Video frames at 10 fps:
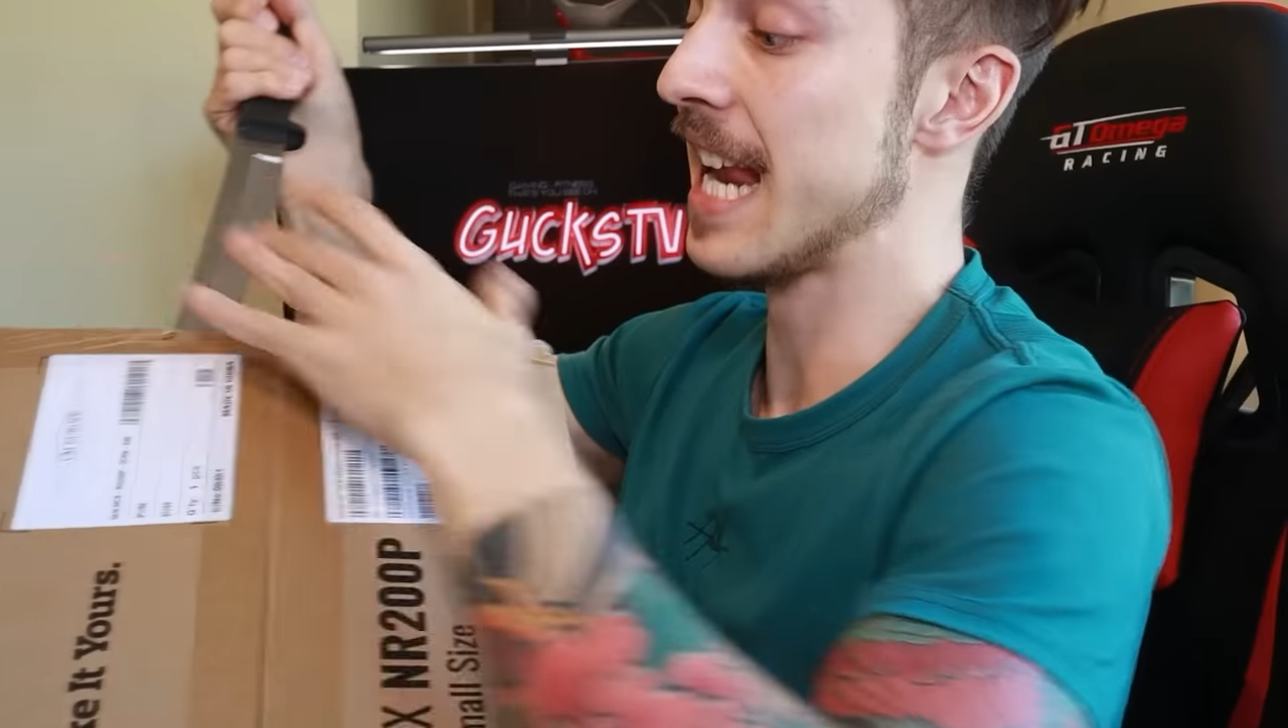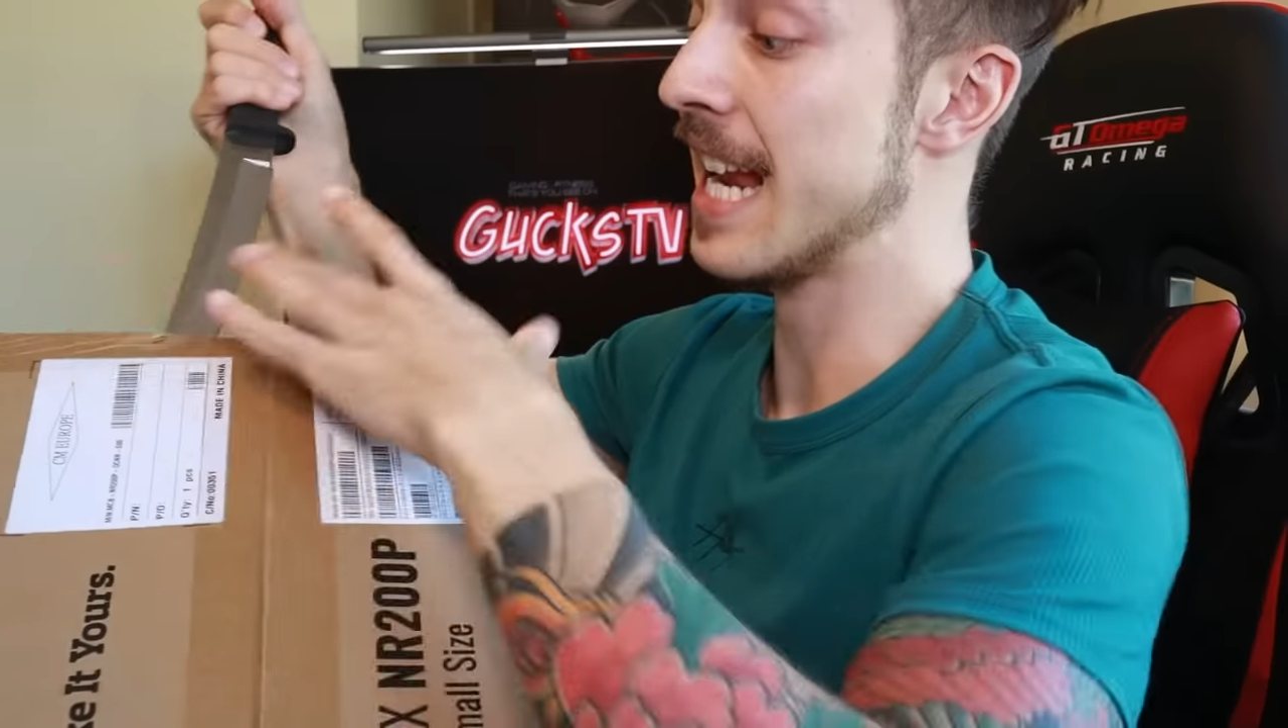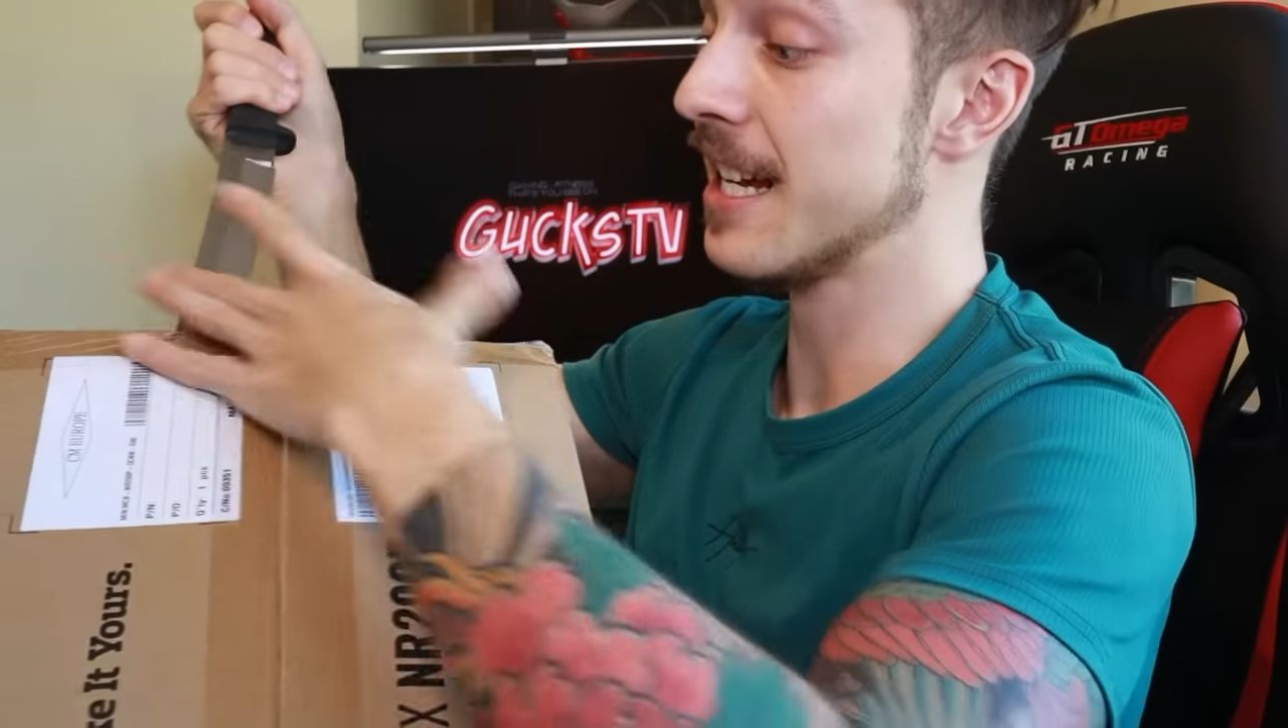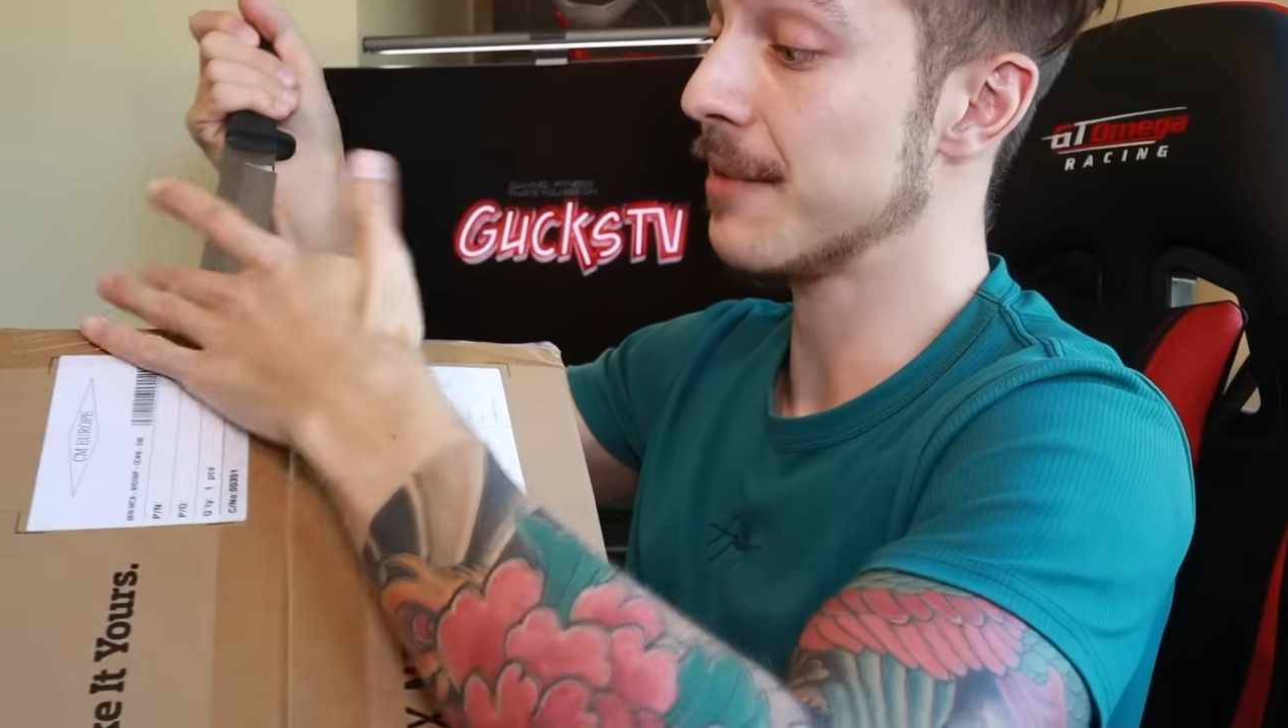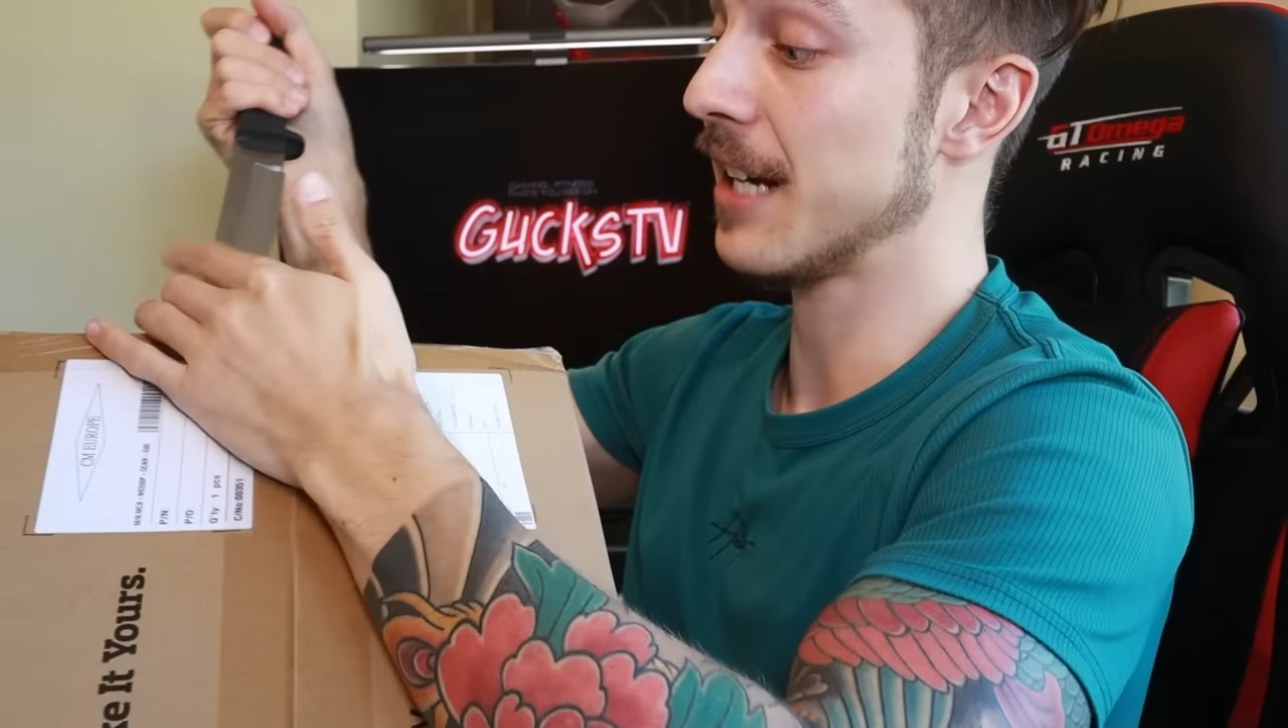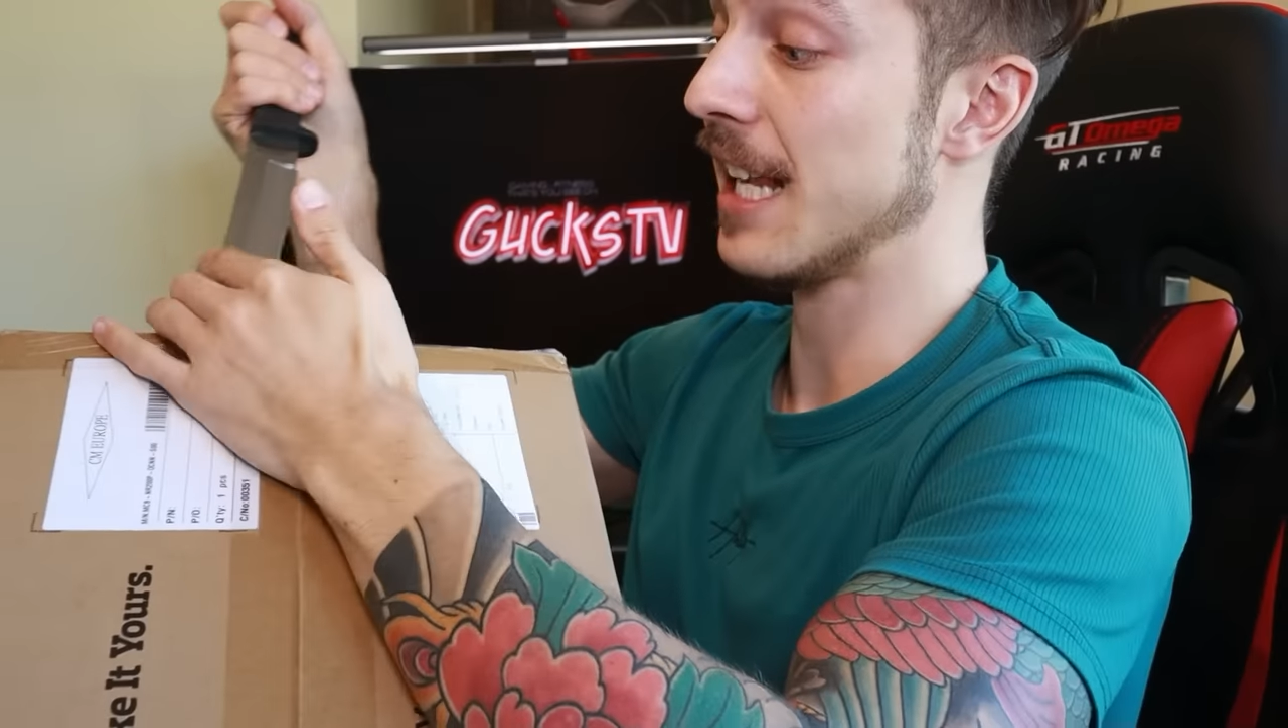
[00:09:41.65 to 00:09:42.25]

er am